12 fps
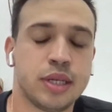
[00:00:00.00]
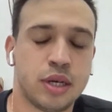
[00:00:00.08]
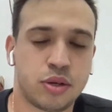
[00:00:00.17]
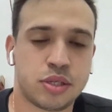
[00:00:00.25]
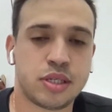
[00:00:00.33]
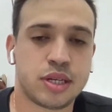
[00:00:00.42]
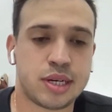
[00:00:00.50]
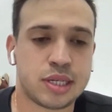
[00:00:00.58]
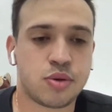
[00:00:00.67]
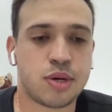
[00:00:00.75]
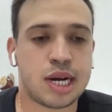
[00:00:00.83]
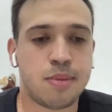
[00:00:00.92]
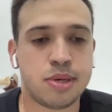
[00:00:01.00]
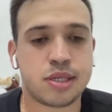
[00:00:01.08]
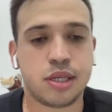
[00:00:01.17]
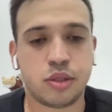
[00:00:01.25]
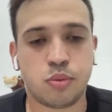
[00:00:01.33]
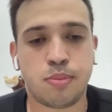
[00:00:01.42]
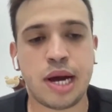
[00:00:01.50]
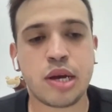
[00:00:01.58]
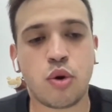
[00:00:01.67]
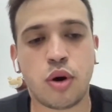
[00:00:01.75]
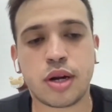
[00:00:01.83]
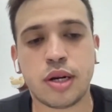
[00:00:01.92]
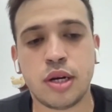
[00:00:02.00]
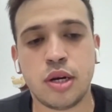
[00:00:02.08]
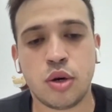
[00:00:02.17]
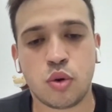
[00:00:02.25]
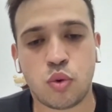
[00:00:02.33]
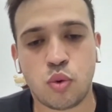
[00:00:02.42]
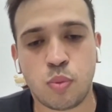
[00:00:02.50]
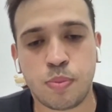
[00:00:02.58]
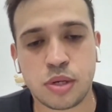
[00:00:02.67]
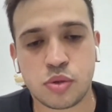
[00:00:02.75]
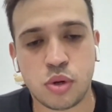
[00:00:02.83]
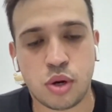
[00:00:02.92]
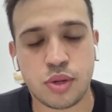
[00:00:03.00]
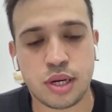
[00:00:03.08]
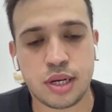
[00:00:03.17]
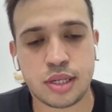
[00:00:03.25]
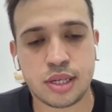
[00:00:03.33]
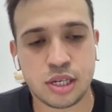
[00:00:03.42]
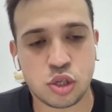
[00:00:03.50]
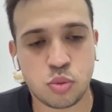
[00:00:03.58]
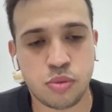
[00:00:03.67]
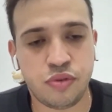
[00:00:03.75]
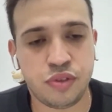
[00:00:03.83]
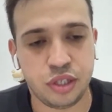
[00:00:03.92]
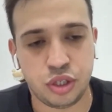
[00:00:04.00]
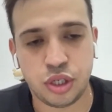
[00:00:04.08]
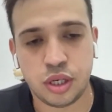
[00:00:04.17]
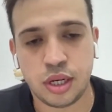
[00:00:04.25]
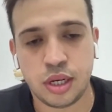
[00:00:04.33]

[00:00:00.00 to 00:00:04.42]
Né? A nossa interação acaba sendo maior com o pessoal da, da sub-20.